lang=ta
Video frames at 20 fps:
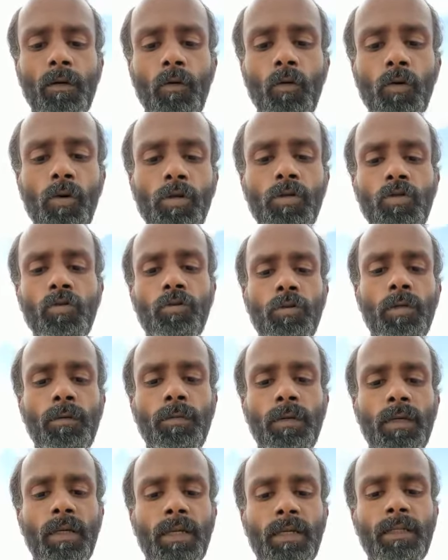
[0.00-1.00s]
உள்
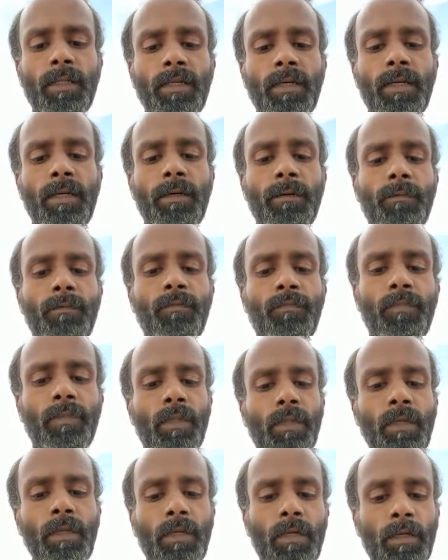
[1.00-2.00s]
சுத்தம்ங்கிற அந்த
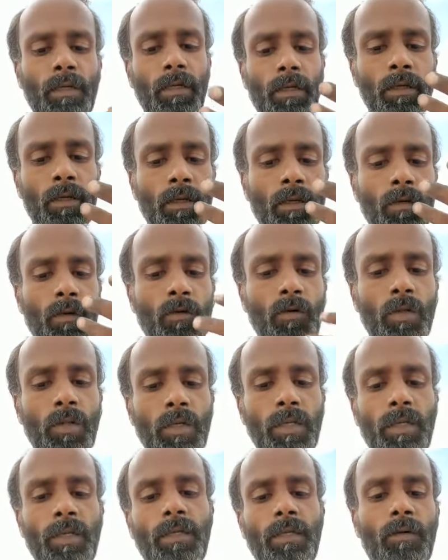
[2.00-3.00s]

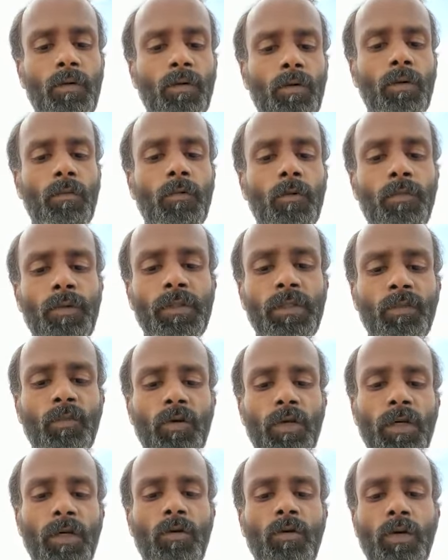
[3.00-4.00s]
குடலை முப்பத்தி
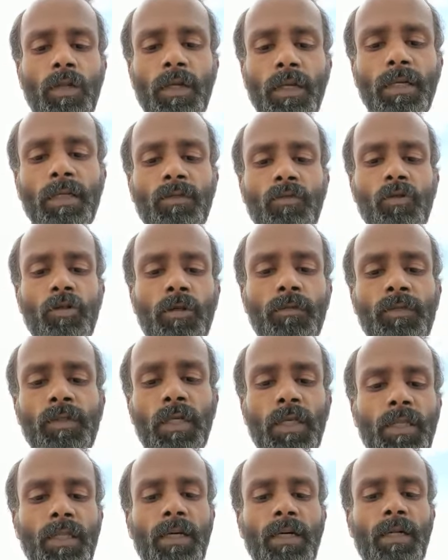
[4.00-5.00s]
மூணு அடி குடலை சுத்தம்
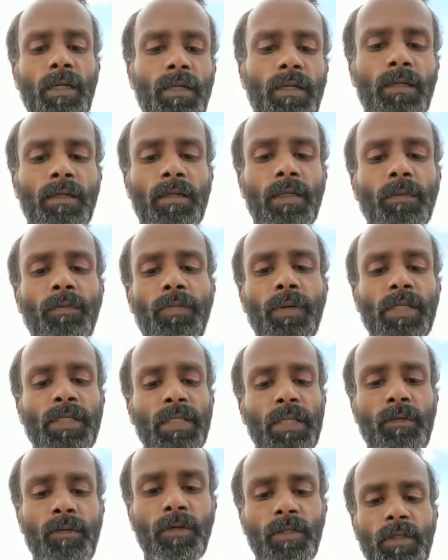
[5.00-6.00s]
செய்தால் எப்படி
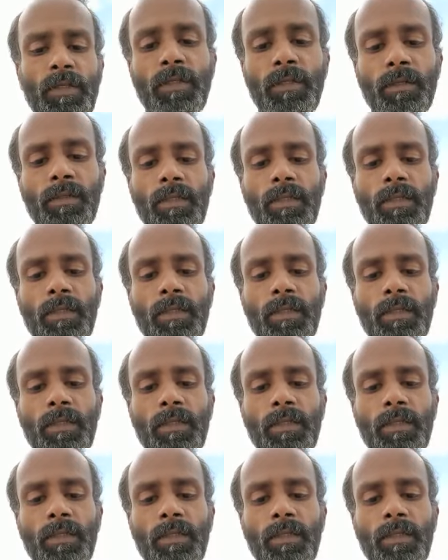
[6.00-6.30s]
செய்வது